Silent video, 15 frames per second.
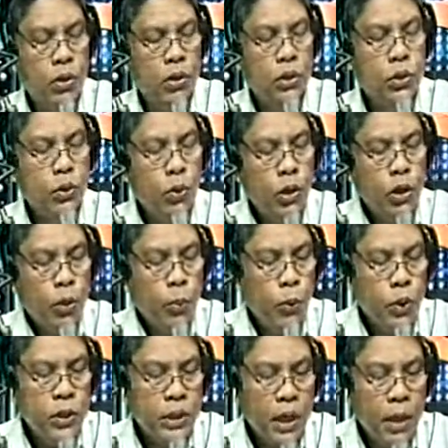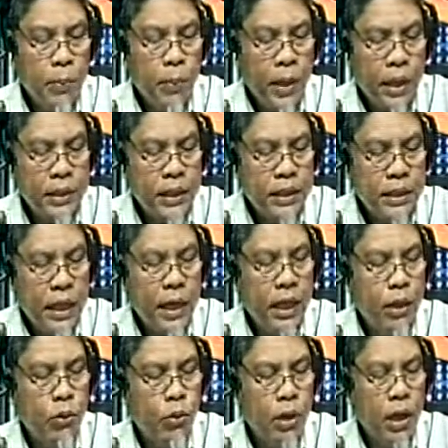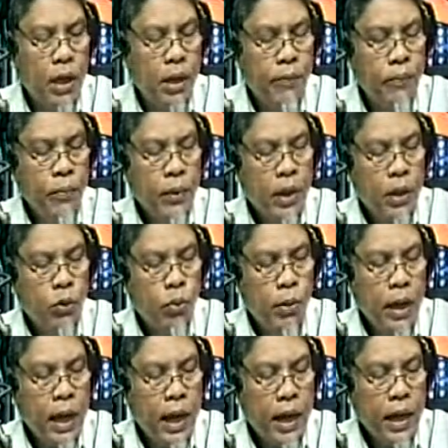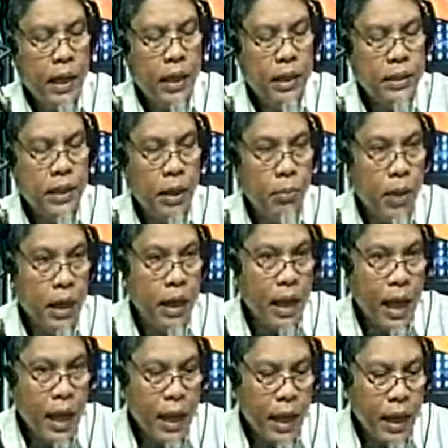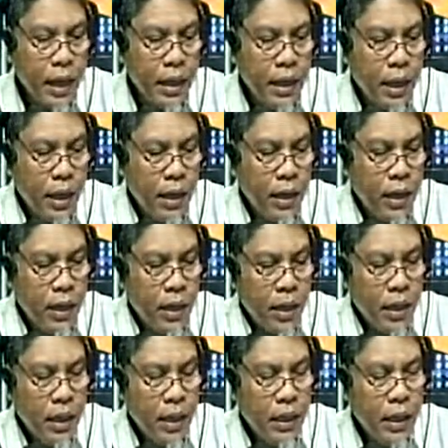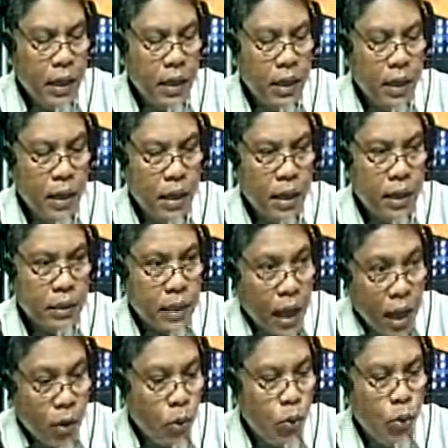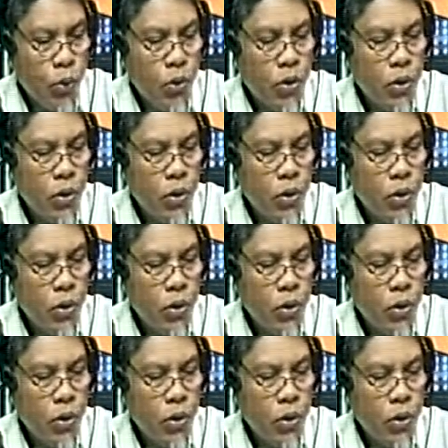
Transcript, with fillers: So ito po isang passage lang ito na tumalakay na siya maglalagay ng, ng uh, tao, tao.